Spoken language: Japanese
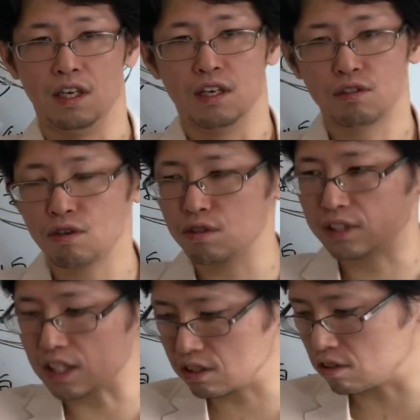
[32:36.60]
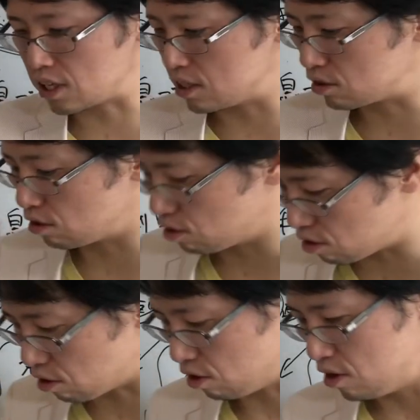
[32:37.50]
そういう2つの戦
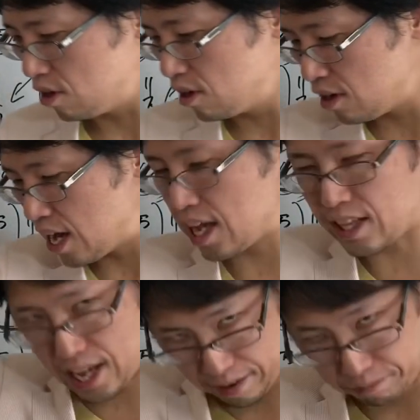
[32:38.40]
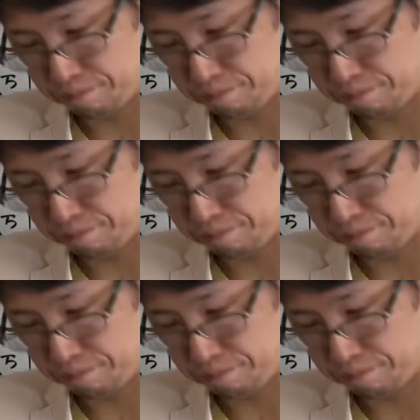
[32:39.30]
争を経て、